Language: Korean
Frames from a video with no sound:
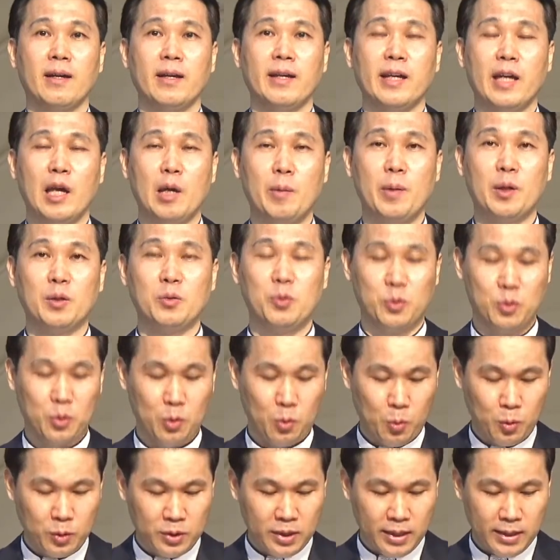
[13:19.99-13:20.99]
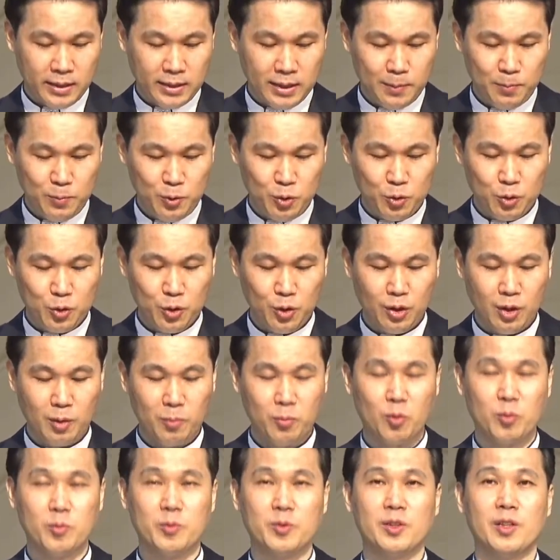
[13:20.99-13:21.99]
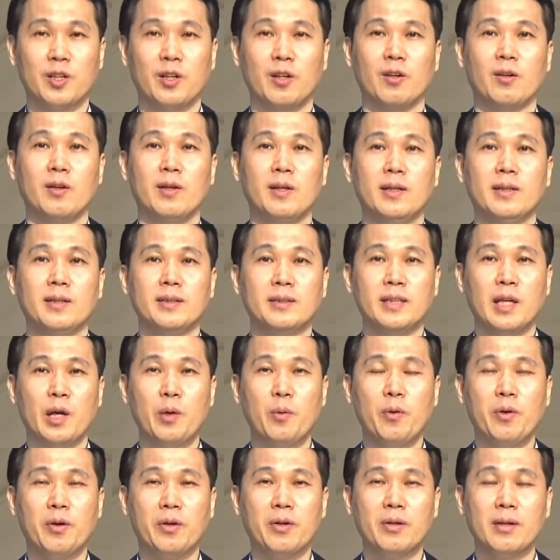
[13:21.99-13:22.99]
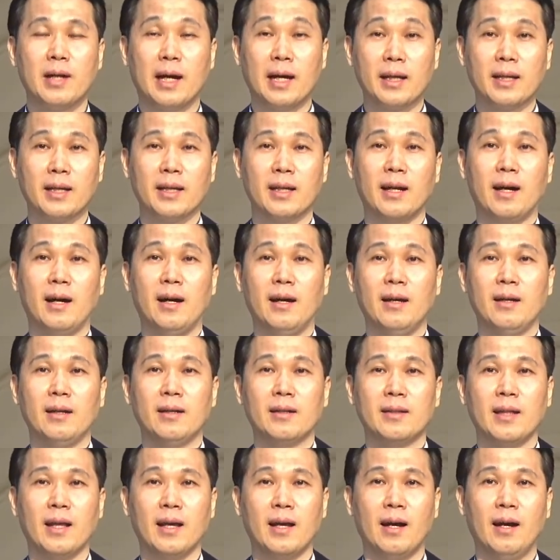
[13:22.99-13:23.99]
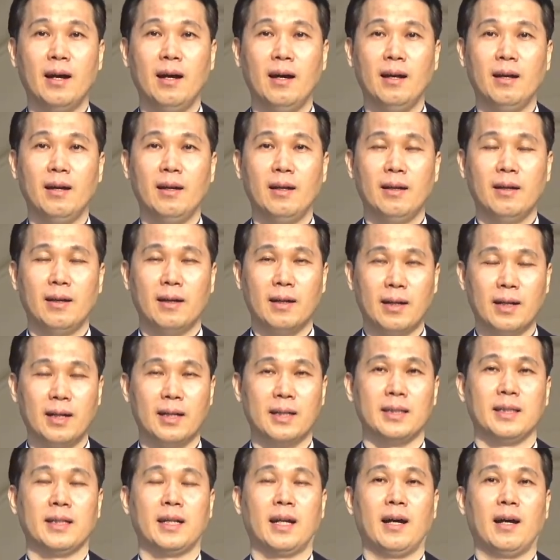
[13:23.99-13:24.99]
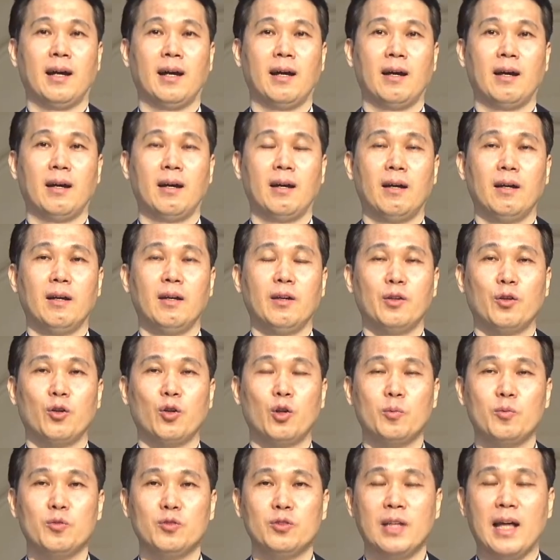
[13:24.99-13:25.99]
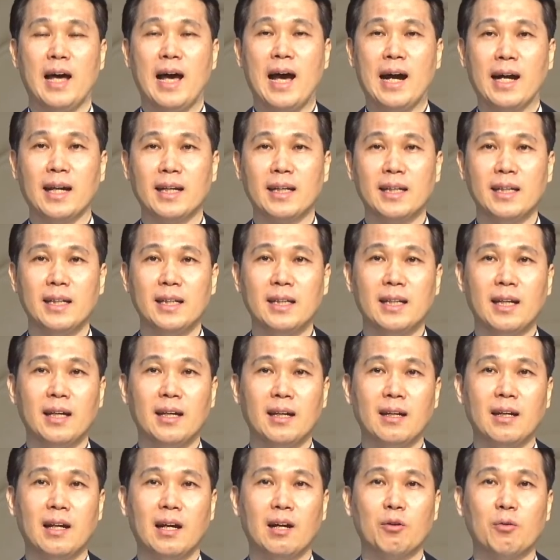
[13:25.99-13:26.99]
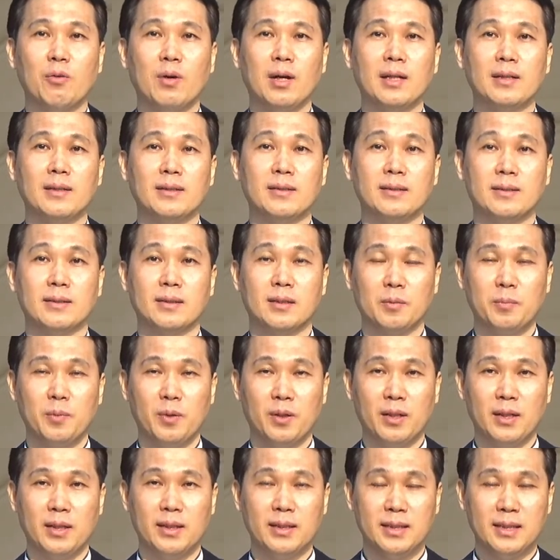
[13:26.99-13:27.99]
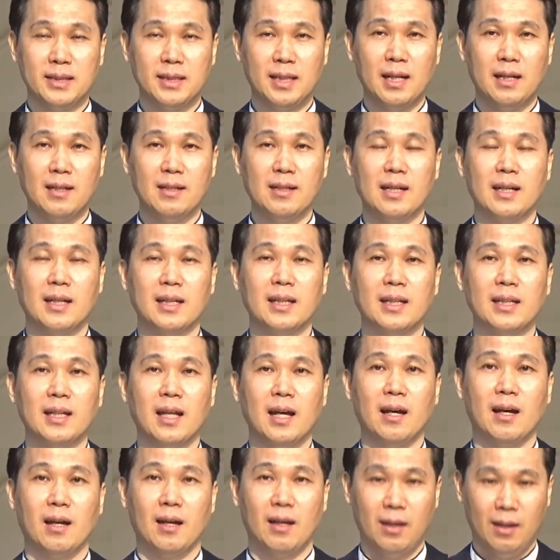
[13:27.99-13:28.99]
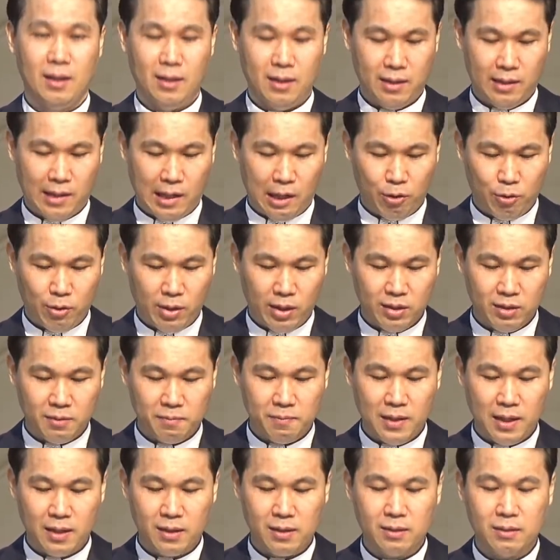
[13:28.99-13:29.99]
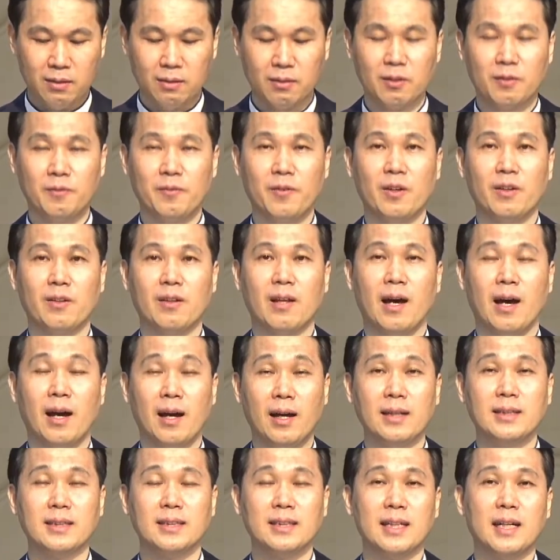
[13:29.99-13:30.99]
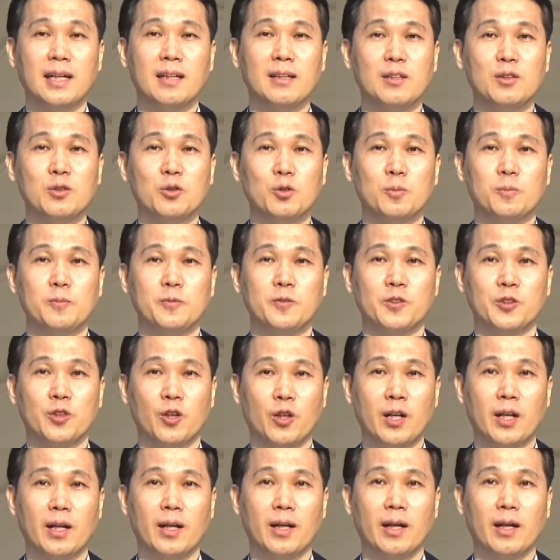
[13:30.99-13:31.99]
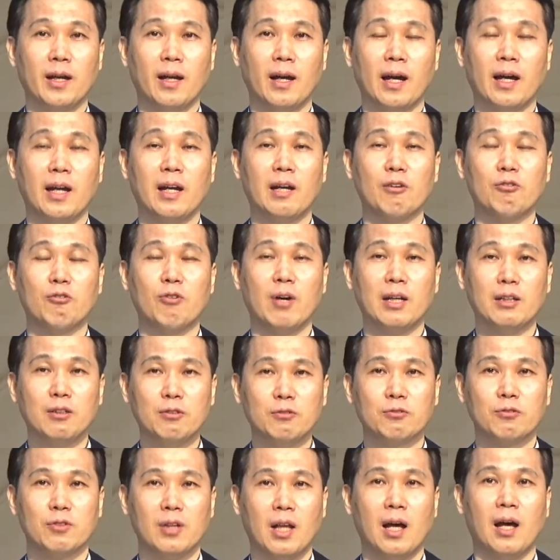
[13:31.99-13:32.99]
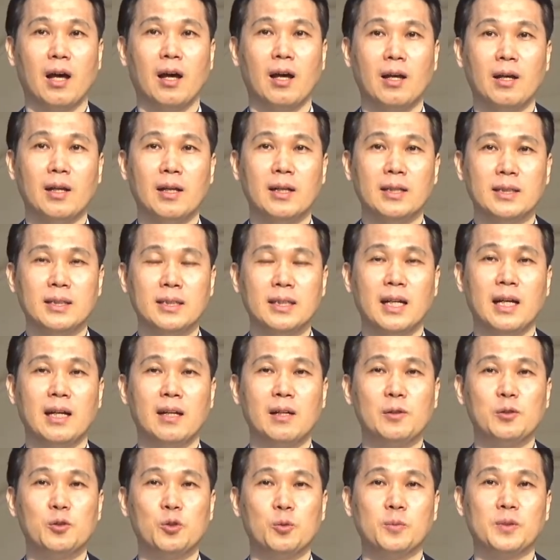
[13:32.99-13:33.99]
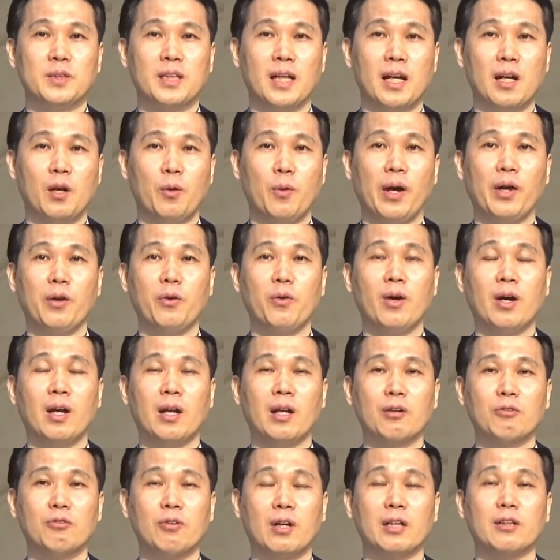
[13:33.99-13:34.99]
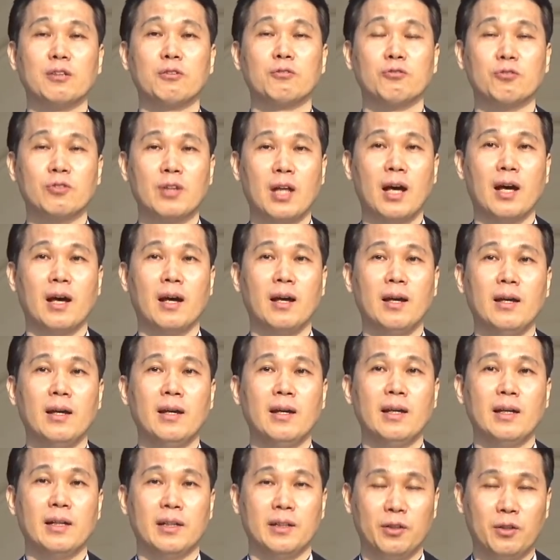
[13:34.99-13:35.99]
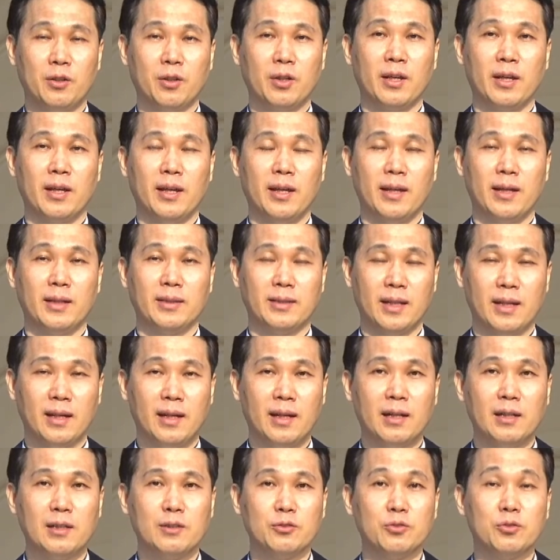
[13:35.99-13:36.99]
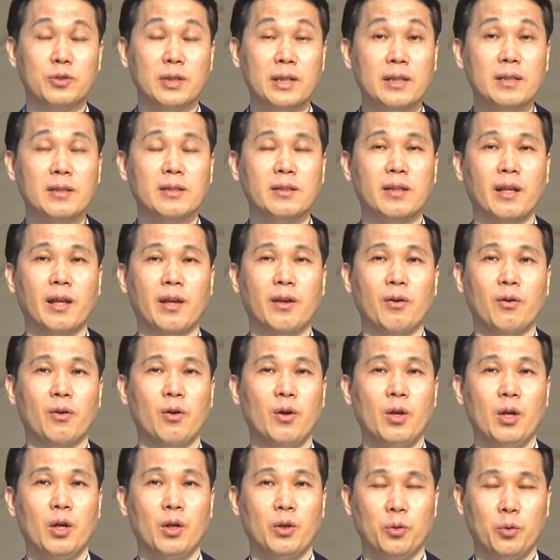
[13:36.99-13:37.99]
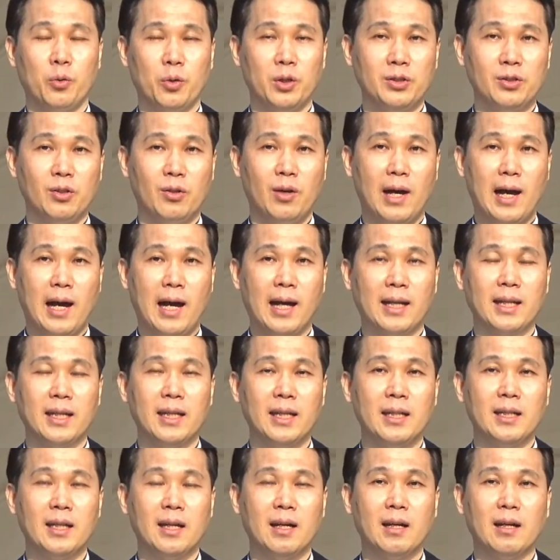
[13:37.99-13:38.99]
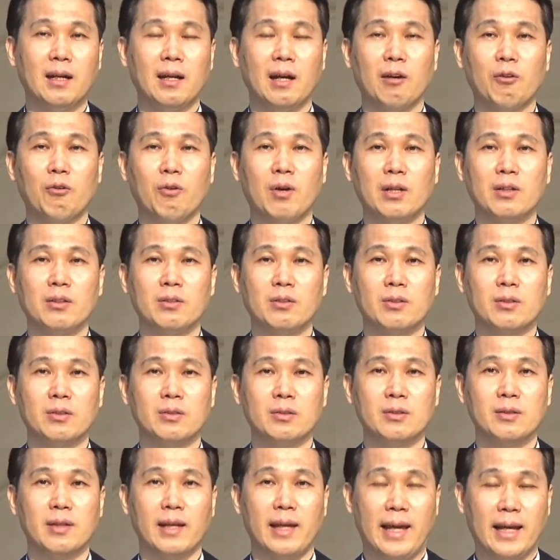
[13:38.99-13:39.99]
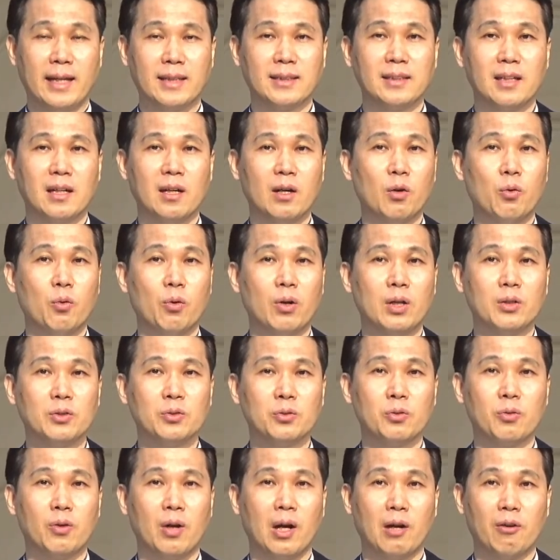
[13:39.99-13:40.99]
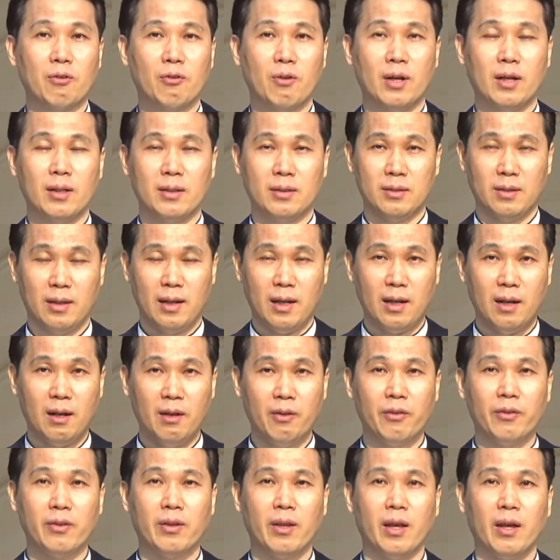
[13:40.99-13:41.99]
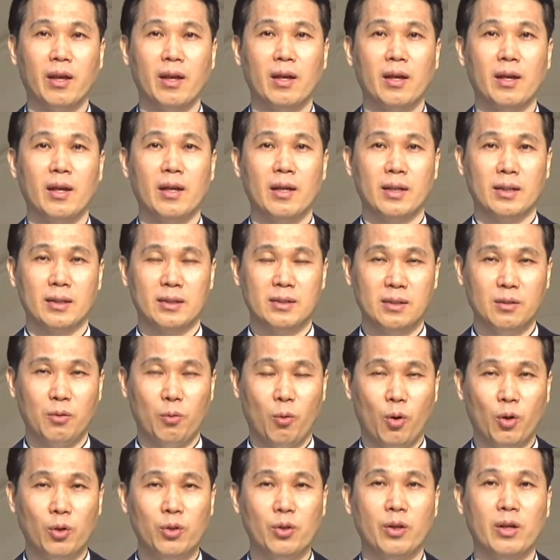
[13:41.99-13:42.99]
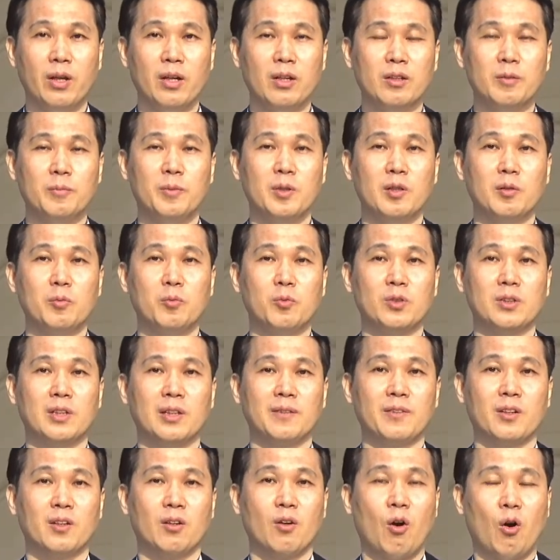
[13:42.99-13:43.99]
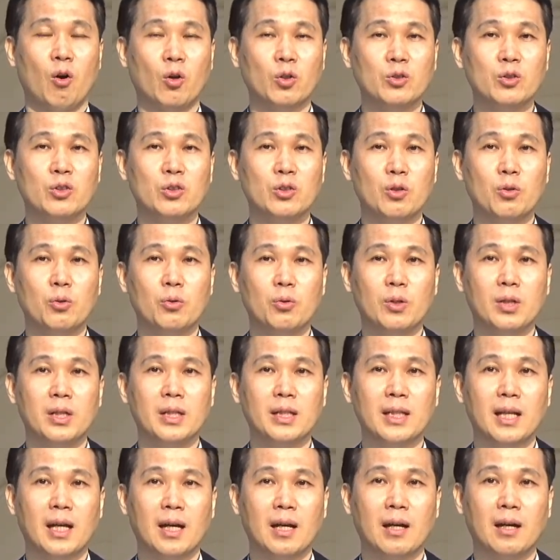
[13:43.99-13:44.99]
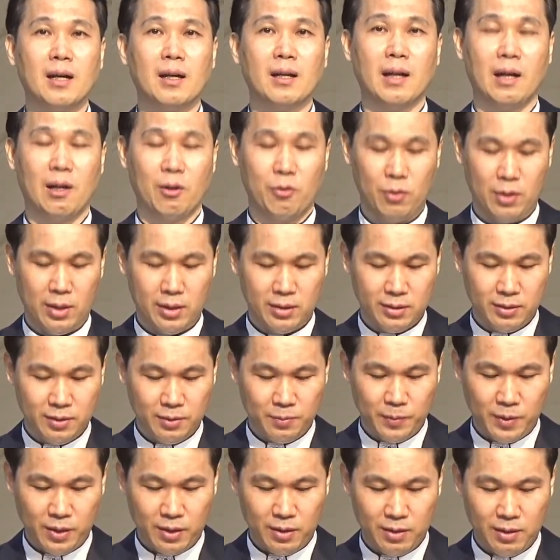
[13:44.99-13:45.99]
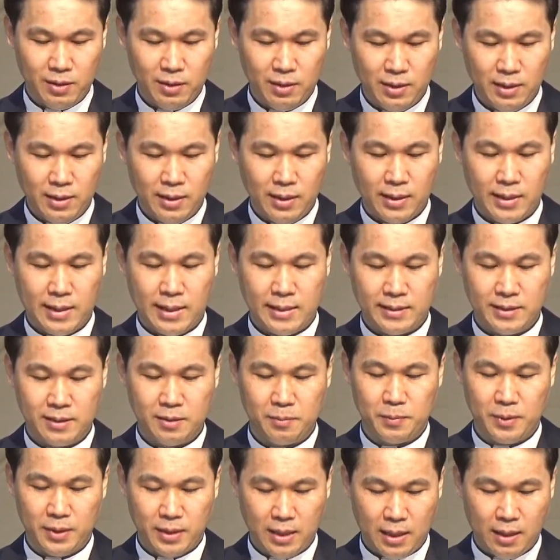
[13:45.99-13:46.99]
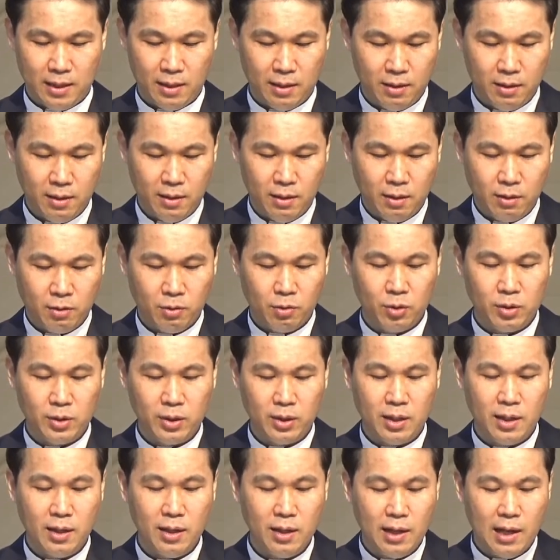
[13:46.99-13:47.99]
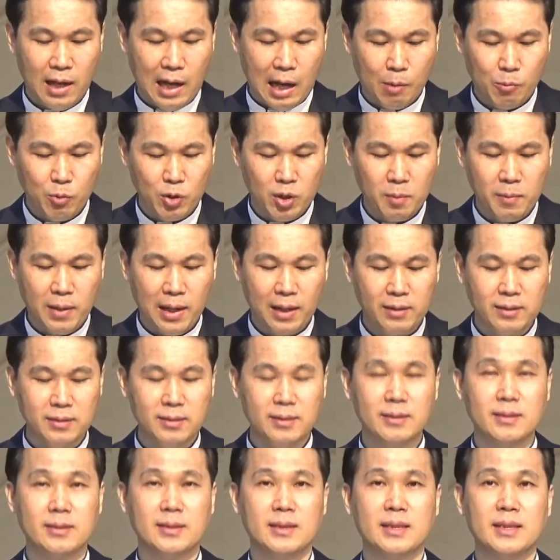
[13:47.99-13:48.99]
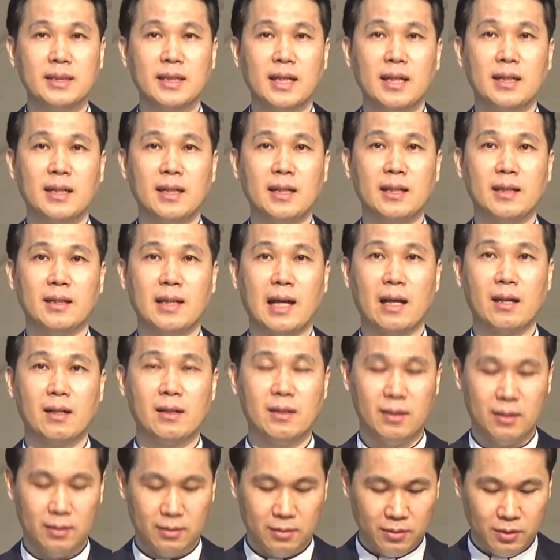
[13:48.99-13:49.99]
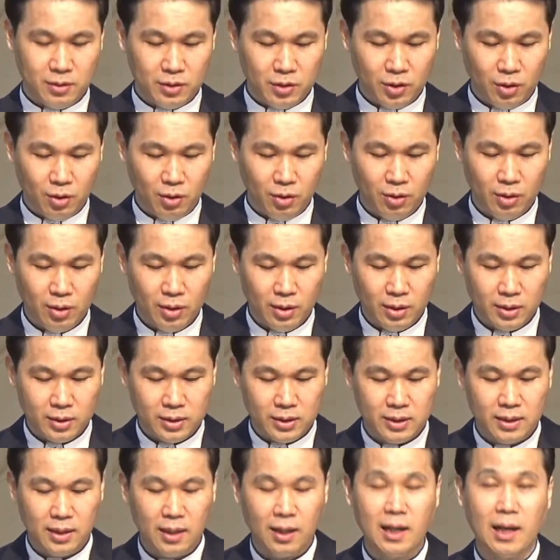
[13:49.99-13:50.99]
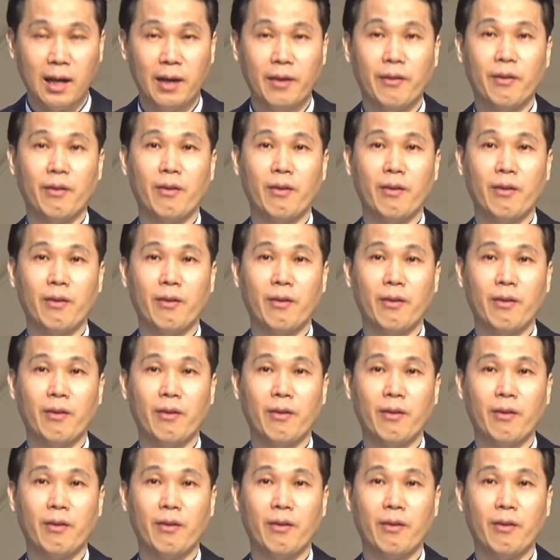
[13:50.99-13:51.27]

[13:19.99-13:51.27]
에베소서 5장 16절에 보면요. 세월을 아끼라 때가 악하니라. 여러분 아끼다라고 하는 특별히 시간을 아끼다라고 하는 말을 들으면 아 시간을 좀 절약하라고 하는구나 시간을 좀 잘 활용하라고 하는구나 그렇게 생각할 수 있는데요 여기서 아끼다라고 하는 것은 엑사고라조라고 하는 헬라어인데 그 원어의 의미는 뭐냐면 건져 올리다라고 하는 의미를 갖습니다 그러니까 아무리 많은 시간이 나를 스쳐 지나가요